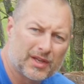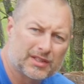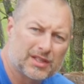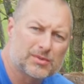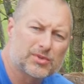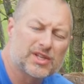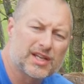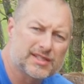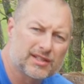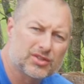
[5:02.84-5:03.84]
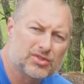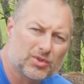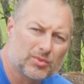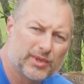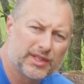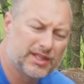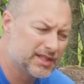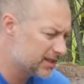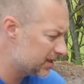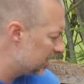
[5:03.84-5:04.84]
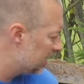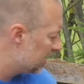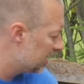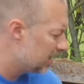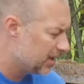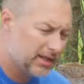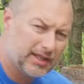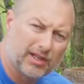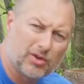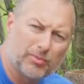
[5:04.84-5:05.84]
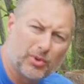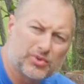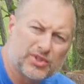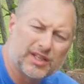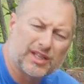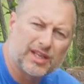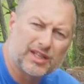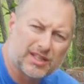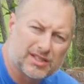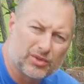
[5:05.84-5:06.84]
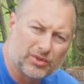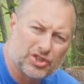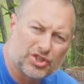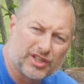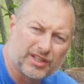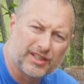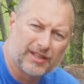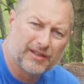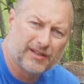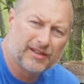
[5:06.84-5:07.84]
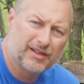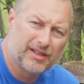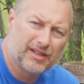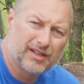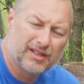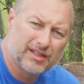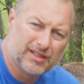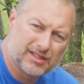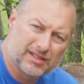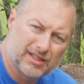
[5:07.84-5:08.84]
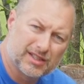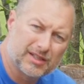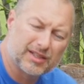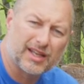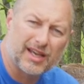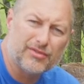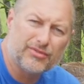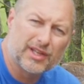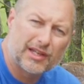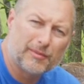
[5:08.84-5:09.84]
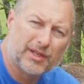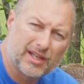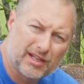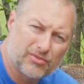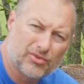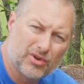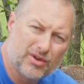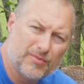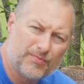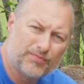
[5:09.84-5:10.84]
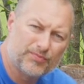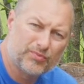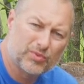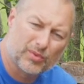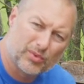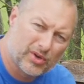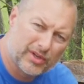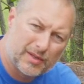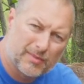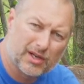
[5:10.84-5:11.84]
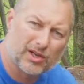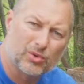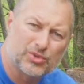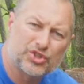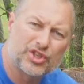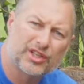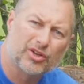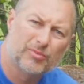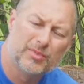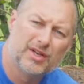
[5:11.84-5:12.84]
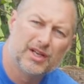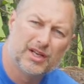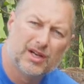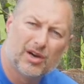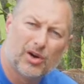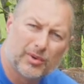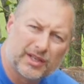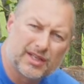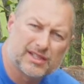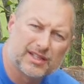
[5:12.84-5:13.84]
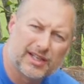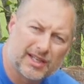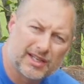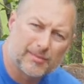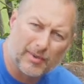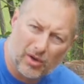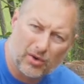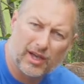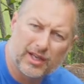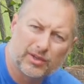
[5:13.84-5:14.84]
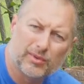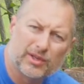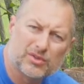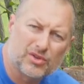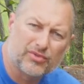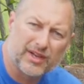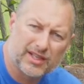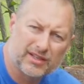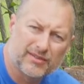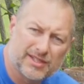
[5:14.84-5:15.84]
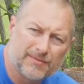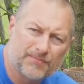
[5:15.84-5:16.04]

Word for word: Das, was ich gestern noch sagen wollte, ist, der Komposter, der in der Sonne steht, ist drei Viertel mit Erde voll. Da war halt immer eine Großschicht um, aber der ist natürlich immer angerenkt worden und so feucht gewesen.